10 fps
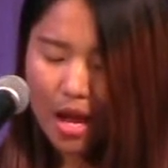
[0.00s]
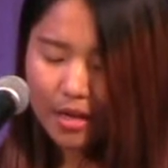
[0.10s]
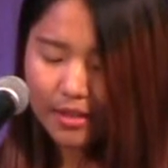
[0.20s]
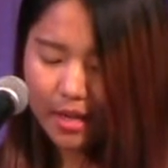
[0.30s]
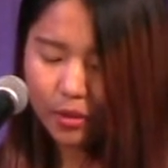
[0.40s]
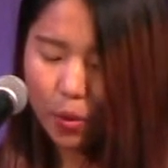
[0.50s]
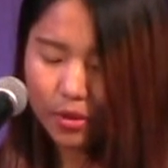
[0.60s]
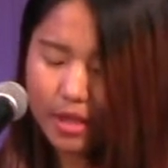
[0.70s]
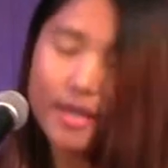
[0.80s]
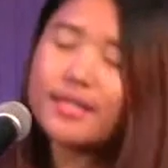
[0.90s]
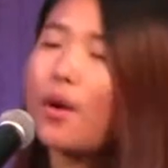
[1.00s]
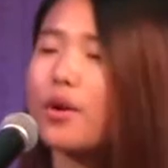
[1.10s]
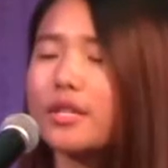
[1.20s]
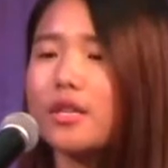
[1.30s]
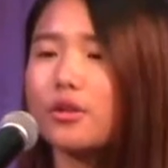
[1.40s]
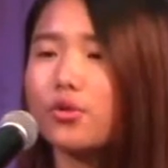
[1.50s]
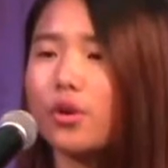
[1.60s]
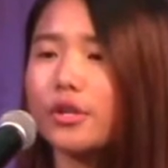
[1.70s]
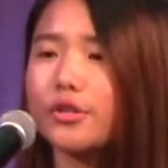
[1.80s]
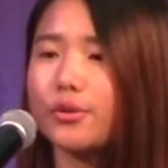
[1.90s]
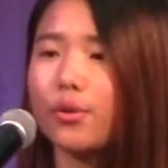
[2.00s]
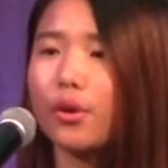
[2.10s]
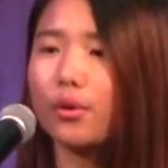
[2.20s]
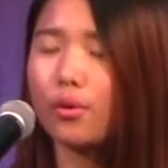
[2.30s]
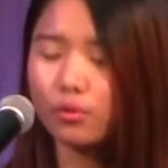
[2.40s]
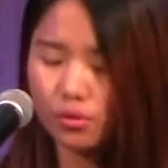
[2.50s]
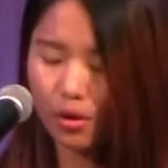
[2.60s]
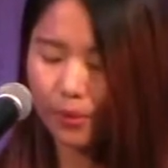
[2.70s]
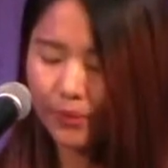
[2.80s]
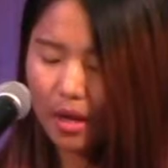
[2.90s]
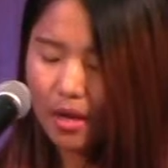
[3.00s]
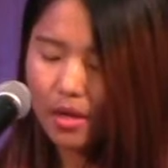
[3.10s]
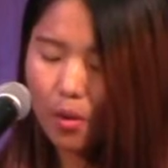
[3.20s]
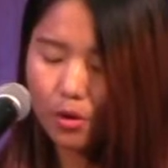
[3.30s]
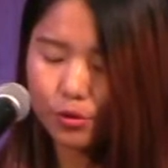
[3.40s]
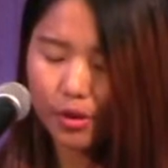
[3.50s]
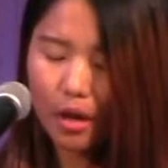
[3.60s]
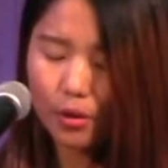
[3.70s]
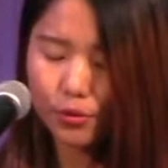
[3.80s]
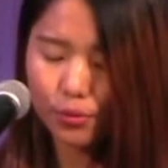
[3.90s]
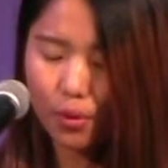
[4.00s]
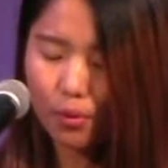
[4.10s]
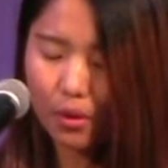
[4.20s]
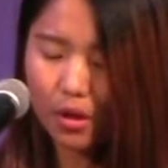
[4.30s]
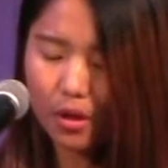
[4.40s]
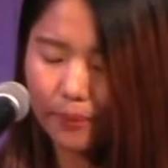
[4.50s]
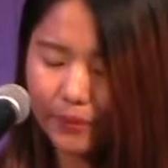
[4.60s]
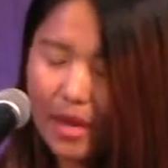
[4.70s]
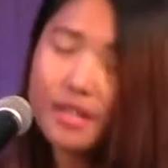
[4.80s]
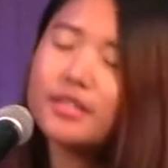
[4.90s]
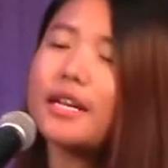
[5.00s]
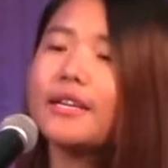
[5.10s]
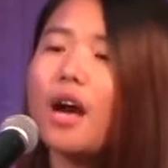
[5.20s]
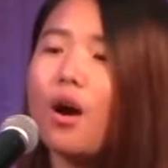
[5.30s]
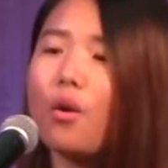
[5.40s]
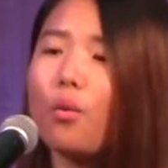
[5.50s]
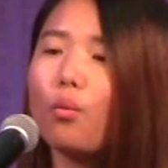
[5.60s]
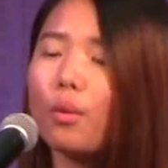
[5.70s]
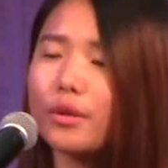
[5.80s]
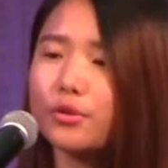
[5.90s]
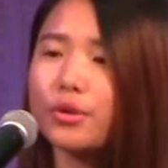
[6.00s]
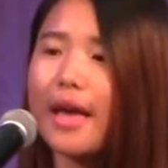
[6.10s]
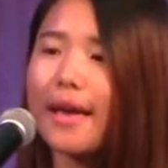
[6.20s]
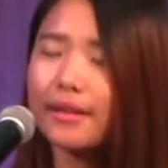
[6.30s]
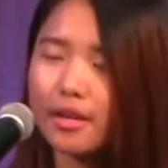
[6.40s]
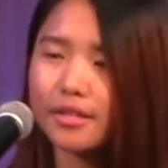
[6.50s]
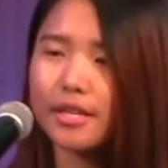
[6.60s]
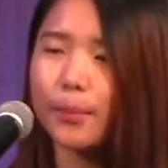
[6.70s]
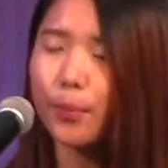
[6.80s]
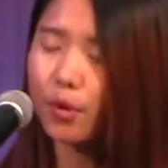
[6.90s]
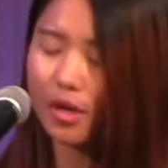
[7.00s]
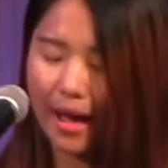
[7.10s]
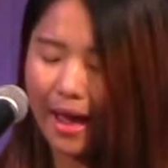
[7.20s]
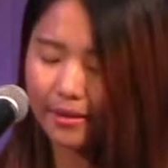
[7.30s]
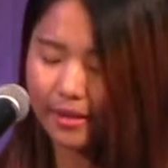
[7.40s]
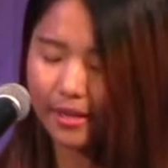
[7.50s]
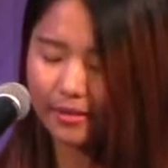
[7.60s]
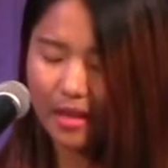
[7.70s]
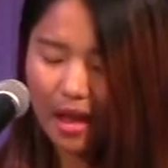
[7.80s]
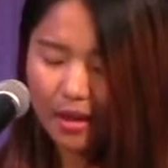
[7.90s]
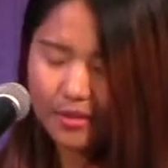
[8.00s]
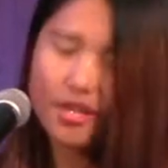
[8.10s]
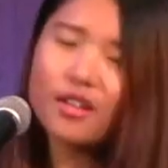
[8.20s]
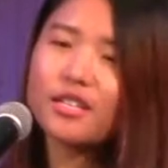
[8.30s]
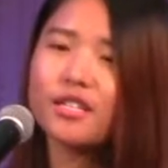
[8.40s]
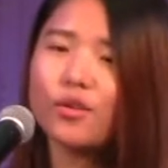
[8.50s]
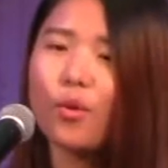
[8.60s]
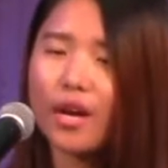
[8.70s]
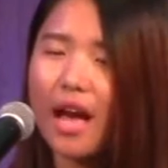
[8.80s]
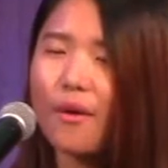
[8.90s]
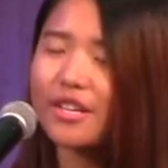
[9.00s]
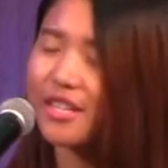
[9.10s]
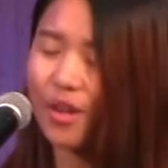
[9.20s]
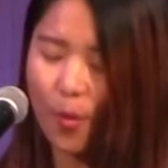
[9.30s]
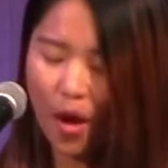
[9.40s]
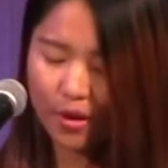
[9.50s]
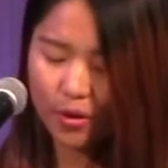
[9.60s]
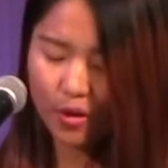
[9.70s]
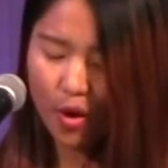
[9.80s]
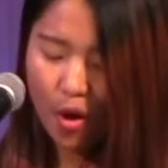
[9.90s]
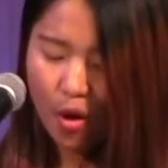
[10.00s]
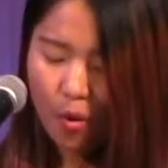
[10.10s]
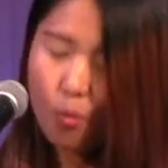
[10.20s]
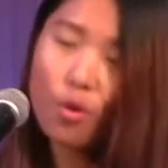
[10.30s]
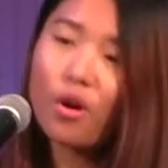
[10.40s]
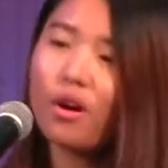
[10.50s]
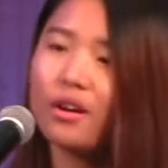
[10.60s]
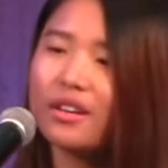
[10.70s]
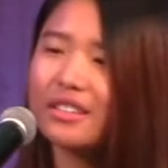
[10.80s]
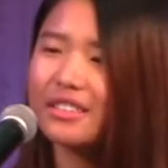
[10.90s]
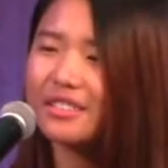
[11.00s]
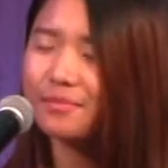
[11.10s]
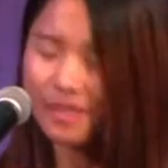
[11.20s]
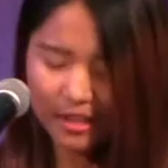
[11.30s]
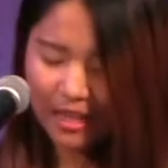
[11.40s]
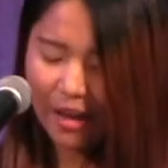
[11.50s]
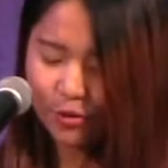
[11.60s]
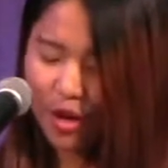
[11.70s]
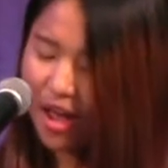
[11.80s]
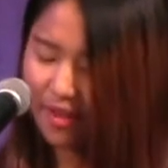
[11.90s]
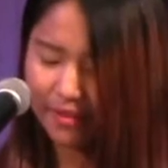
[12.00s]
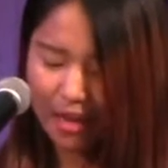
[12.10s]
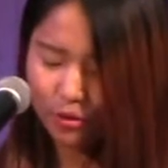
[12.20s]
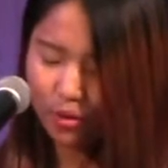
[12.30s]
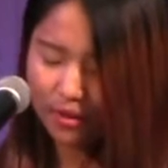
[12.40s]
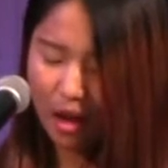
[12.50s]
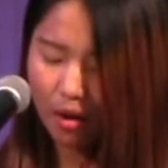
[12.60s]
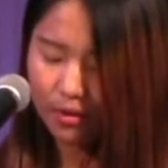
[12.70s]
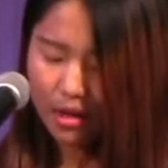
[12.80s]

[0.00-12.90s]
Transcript: 神同时也在我身上做了许多的工作，让我学到了许多功课。神要我们去爱那些不可爱的人。当时我看完神的话语，我感觉很难做到。